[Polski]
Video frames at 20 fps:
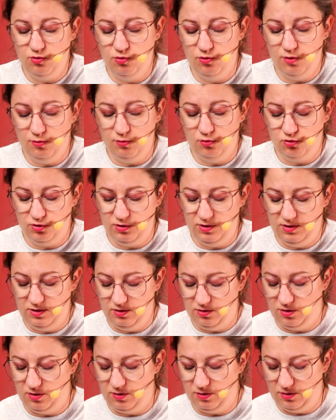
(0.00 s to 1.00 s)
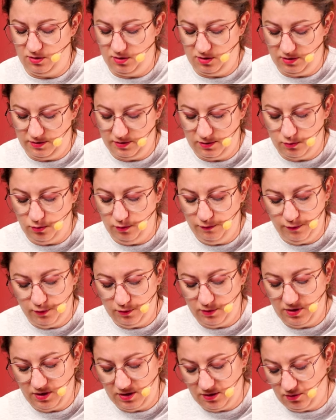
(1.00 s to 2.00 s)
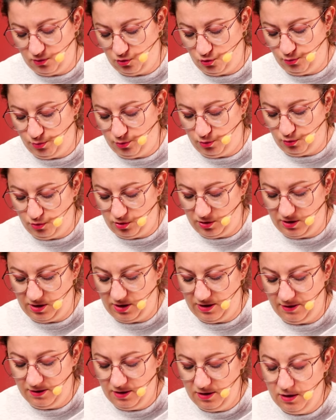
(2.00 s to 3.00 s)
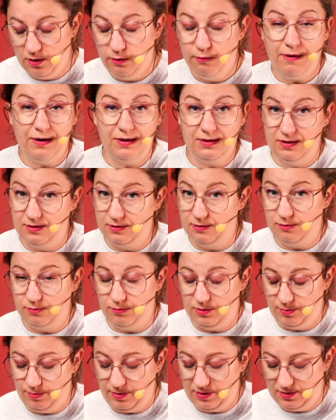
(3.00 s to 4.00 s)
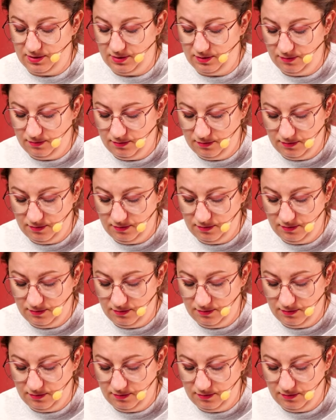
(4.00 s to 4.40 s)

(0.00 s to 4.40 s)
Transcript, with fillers: czują różnicy, czy, czy jest kulfon na czubku, czy nie. Ładne są te pazy.